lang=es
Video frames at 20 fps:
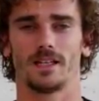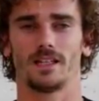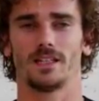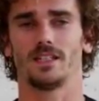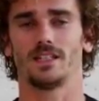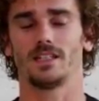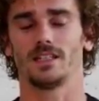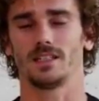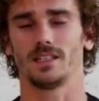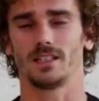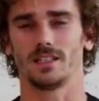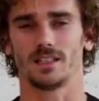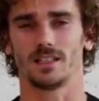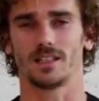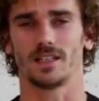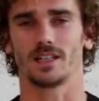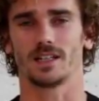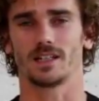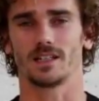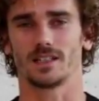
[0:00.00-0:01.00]
Y
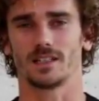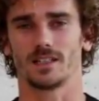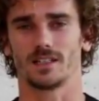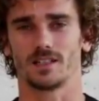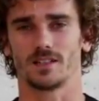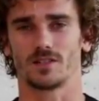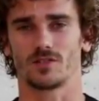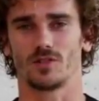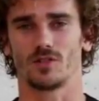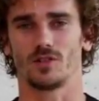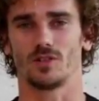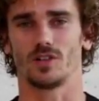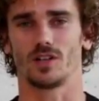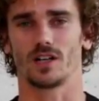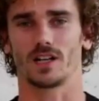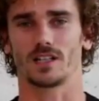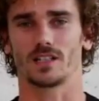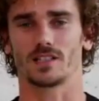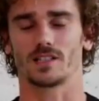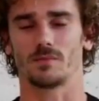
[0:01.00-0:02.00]
nada, solo
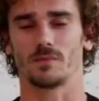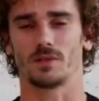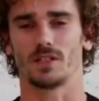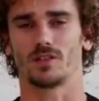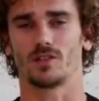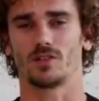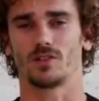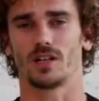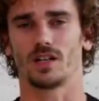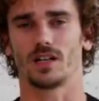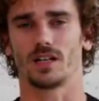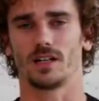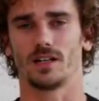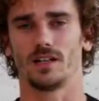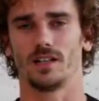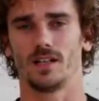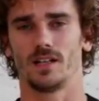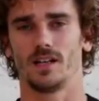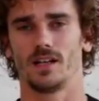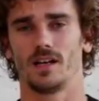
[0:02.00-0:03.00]
agradecimiento a,
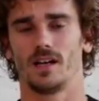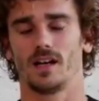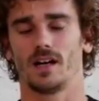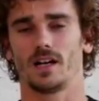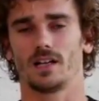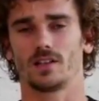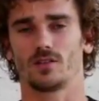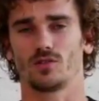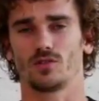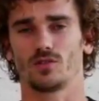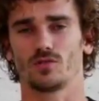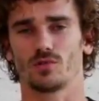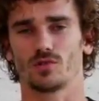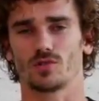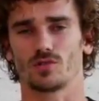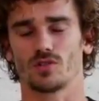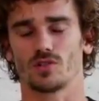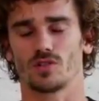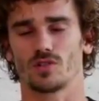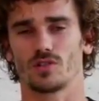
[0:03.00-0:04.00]
a todos
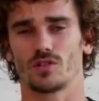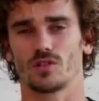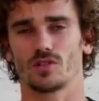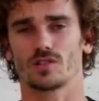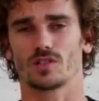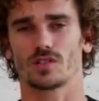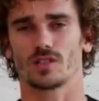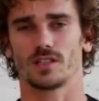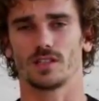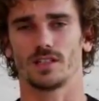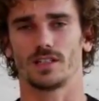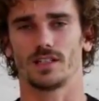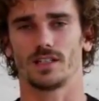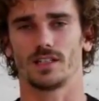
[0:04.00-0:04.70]
vosotros.